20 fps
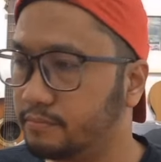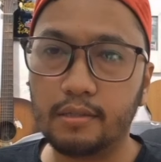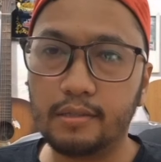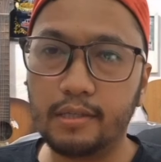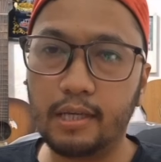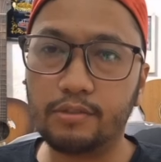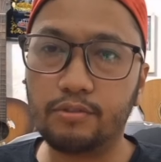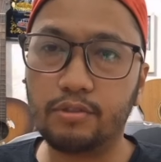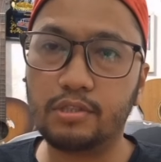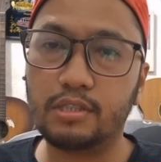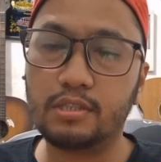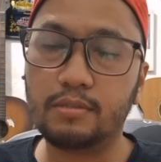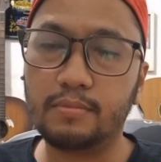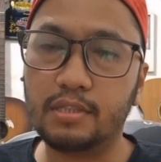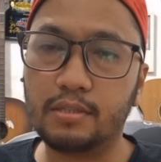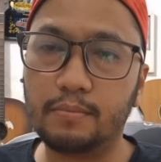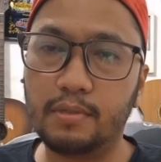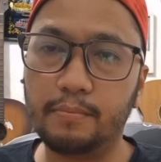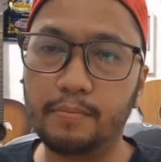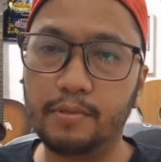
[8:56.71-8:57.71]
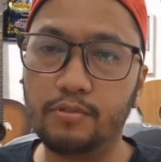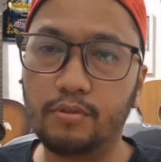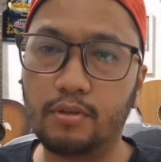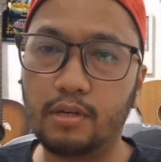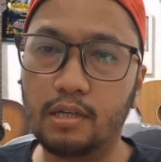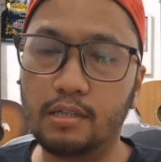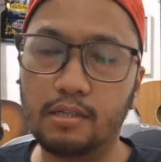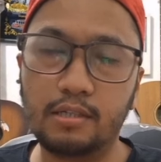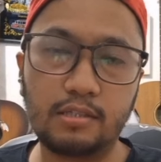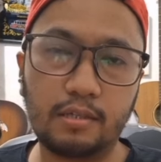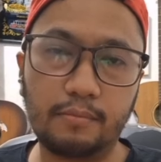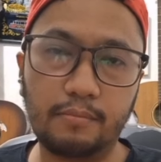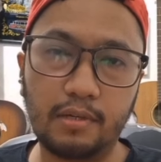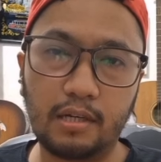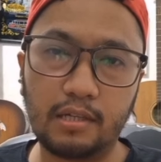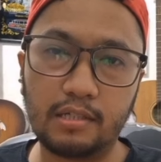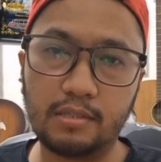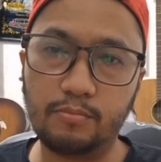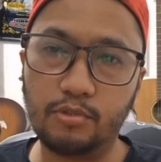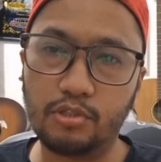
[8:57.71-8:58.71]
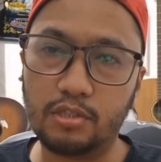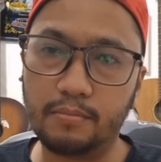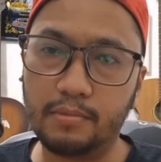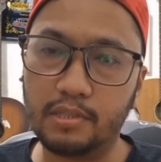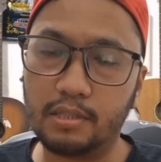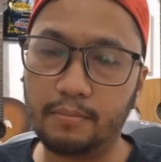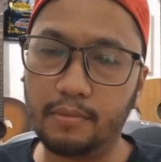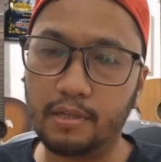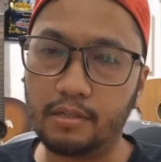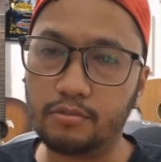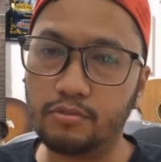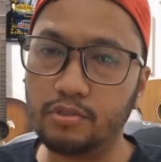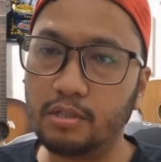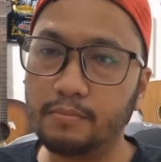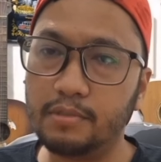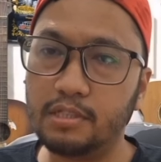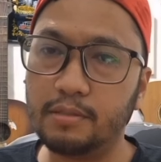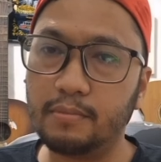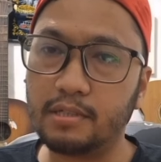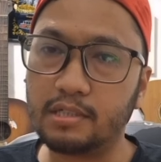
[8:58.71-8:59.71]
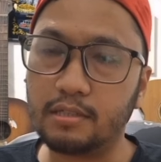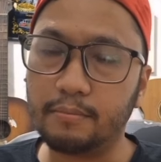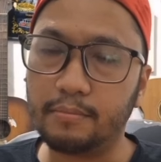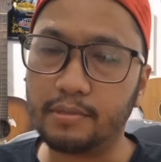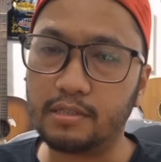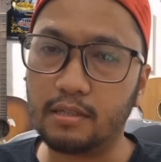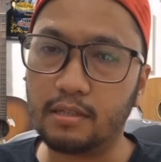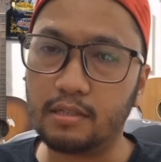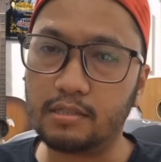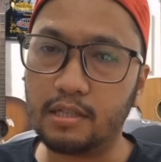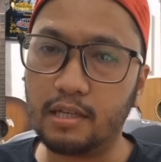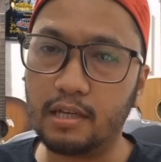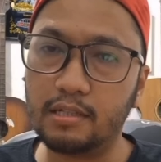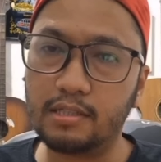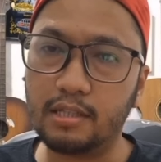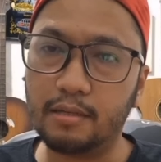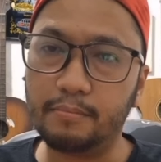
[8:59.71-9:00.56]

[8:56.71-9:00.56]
Ya itu aja teman-teman video kali ini. Terima kasih buat teman-teman yang sudah menyimak sampai selesai.